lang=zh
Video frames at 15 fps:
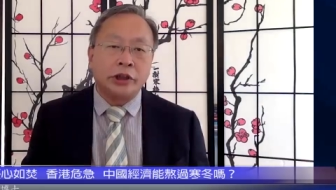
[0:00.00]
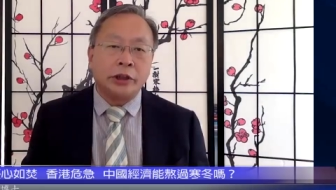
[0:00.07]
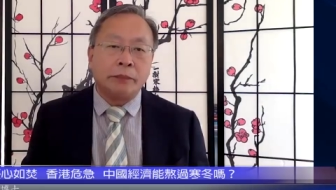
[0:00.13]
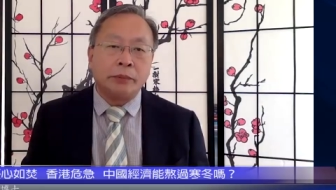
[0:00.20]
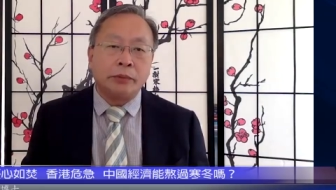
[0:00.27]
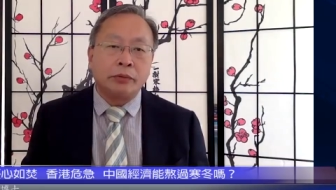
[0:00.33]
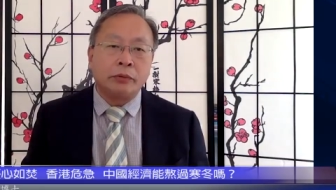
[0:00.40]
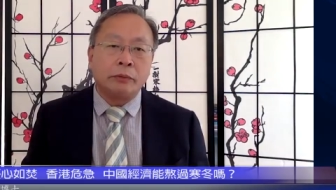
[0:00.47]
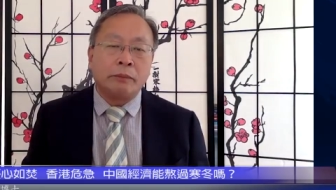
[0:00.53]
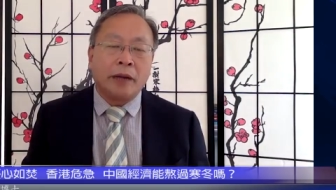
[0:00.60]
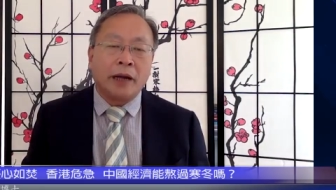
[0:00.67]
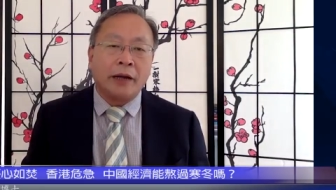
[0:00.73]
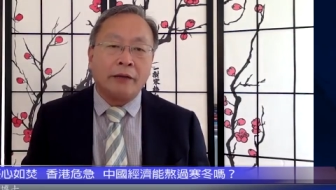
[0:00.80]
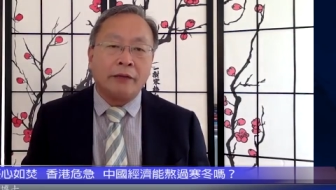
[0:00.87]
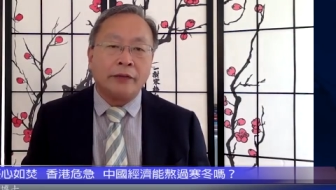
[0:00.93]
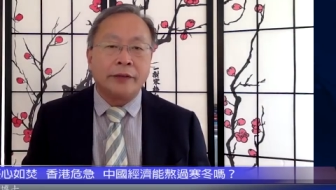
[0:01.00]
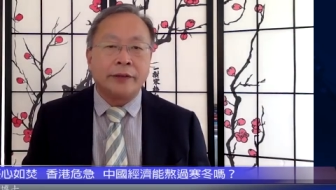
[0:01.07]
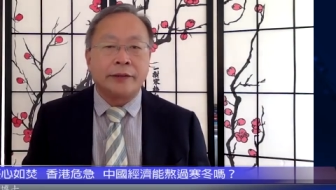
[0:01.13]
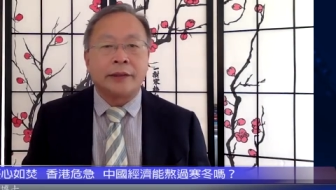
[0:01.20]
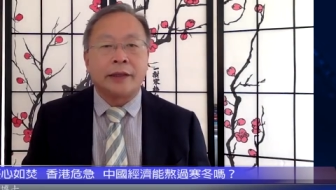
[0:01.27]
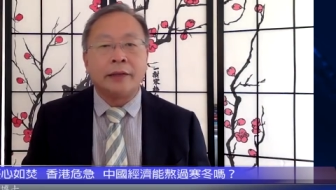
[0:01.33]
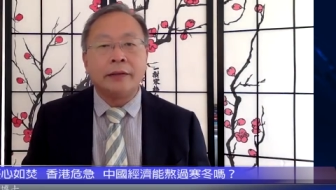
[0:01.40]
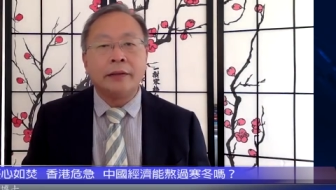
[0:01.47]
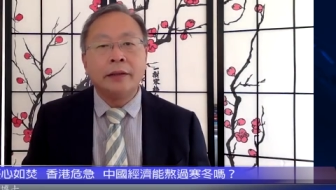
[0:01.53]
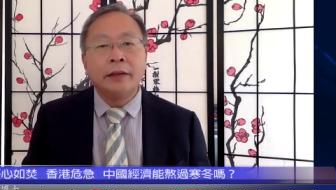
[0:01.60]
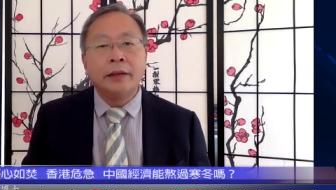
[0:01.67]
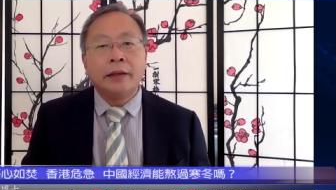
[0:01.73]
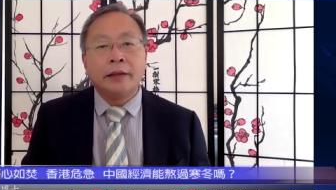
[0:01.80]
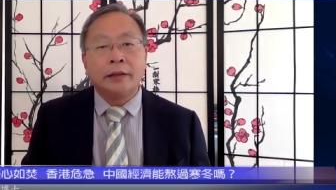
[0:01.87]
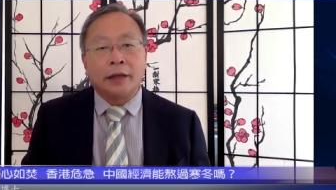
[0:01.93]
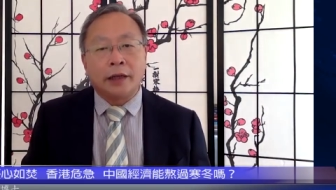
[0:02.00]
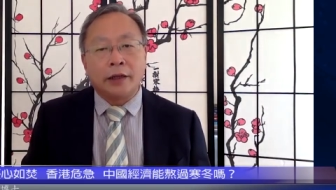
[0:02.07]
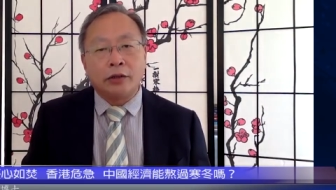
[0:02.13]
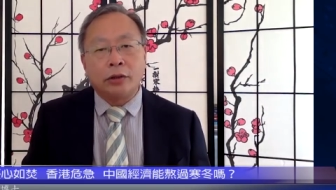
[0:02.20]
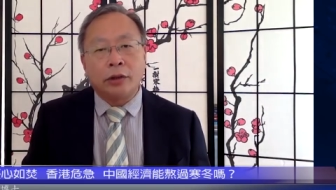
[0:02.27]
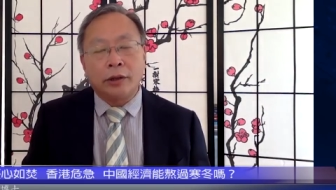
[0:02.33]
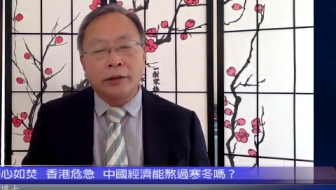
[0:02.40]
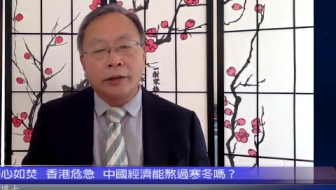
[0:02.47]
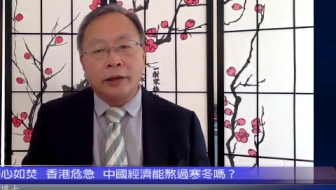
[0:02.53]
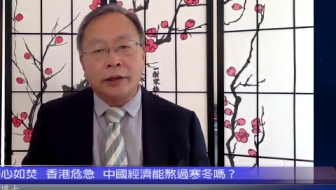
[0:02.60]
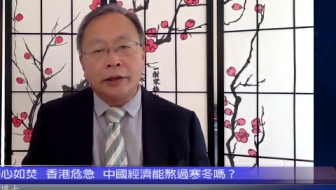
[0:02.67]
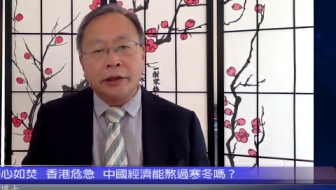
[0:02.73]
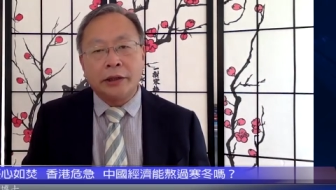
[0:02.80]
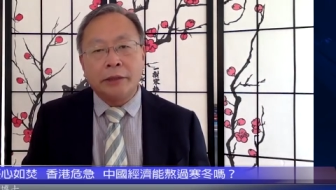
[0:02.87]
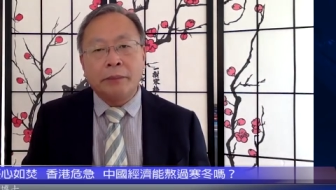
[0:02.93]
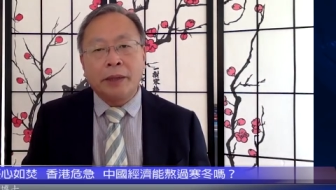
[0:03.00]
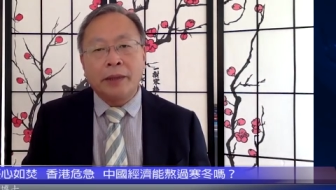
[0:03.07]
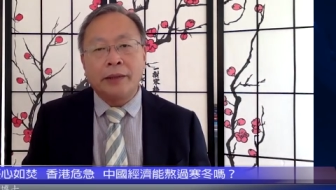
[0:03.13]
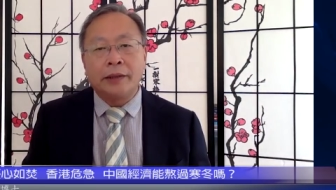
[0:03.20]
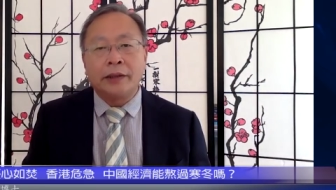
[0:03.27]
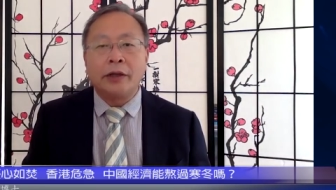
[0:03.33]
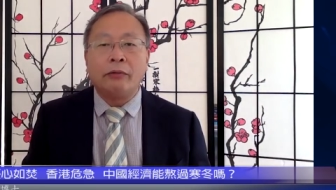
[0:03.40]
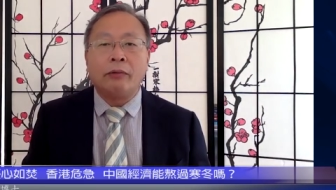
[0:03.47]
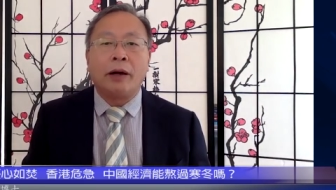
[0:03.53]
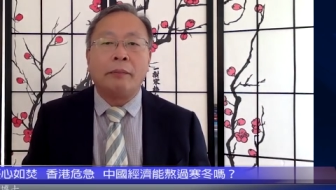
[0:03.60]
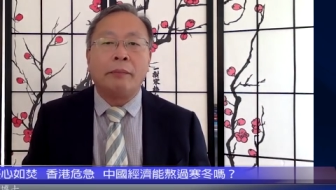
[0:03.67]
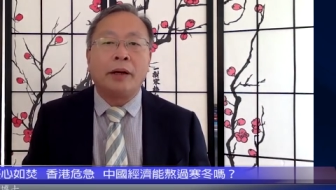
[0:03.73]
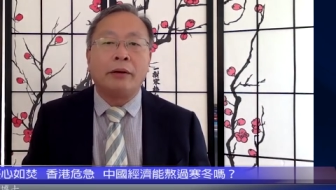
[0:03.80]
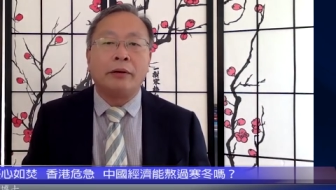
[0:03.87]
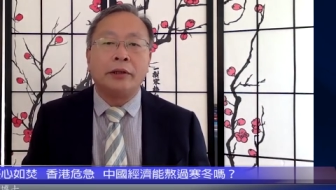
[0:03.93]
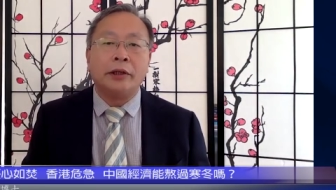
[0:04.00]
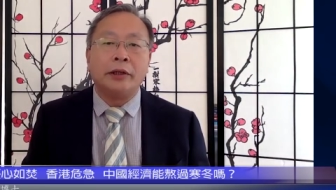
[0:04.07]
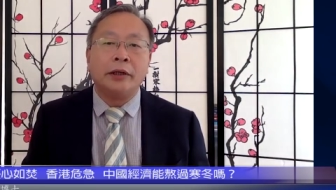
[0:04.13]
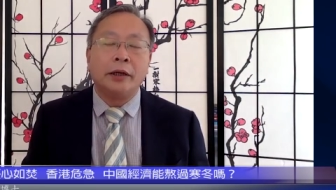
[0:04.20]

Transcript: 业不足百分之三，但创造了一半的对外贸易，